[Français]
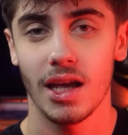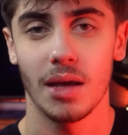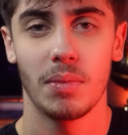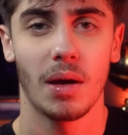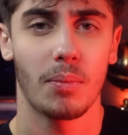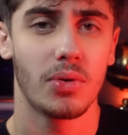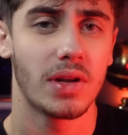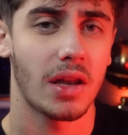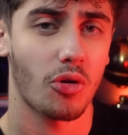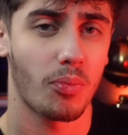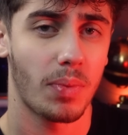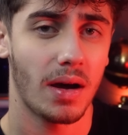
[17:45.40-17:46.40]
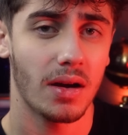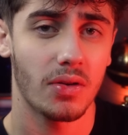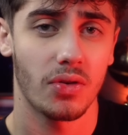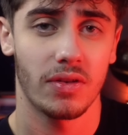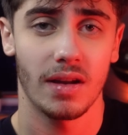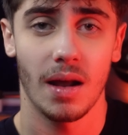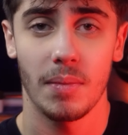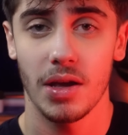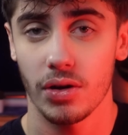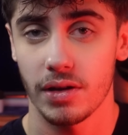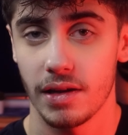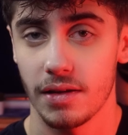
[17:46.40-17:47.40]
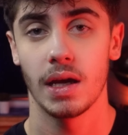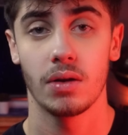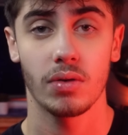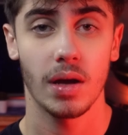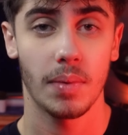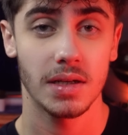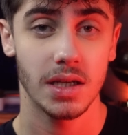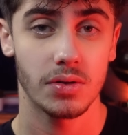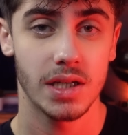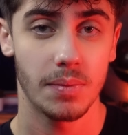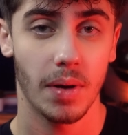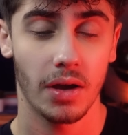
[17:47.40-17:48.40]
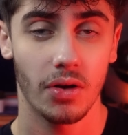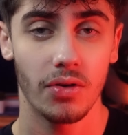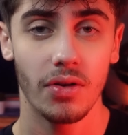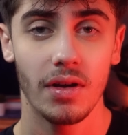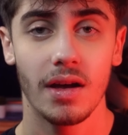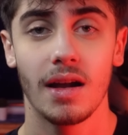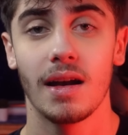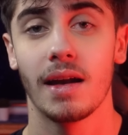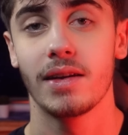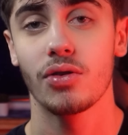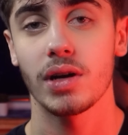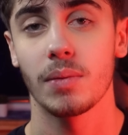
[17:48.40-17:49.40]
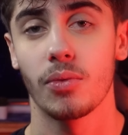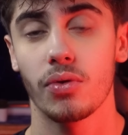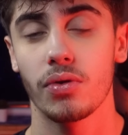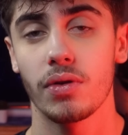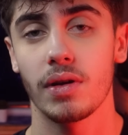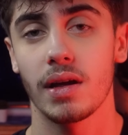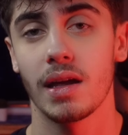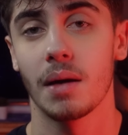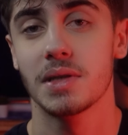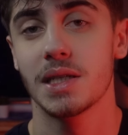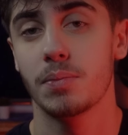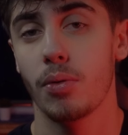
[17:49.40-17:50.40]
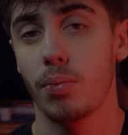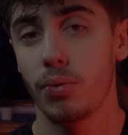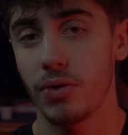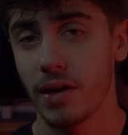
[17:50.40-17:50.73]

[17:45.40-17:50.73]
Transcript: eh bien peut-être pas que c'est la meilleure idée. Et donc à partir de cette période, la théorie monde est un petit peu plus